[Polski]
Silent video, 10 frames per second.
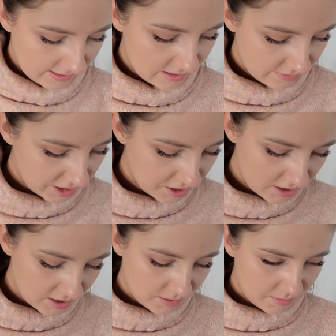Ale w jakiś
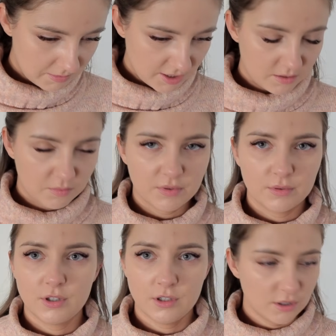dzień trzeba będzie
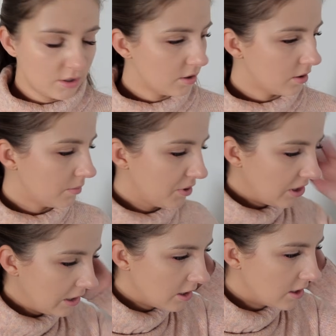pójść, y,
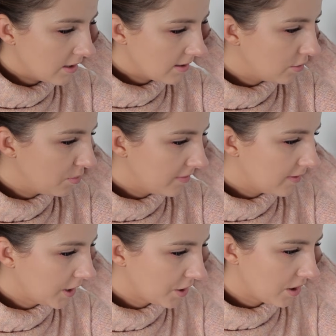pojechać na zakupy
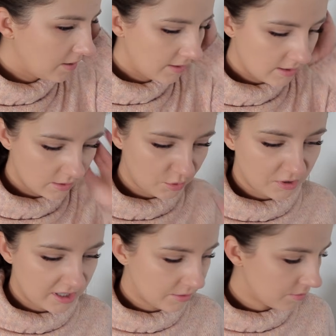większe i więcej
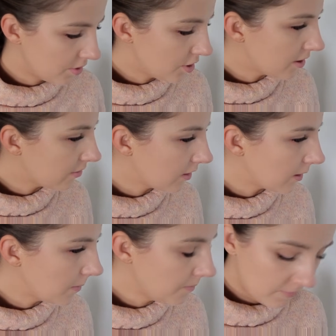kupić całą
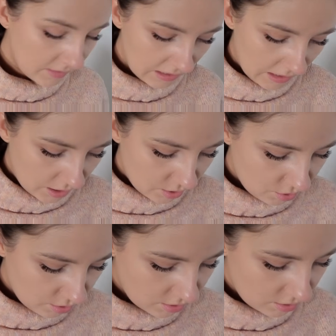zgrzewkę.
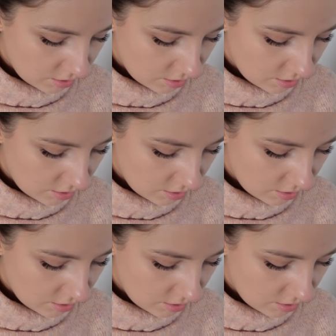No,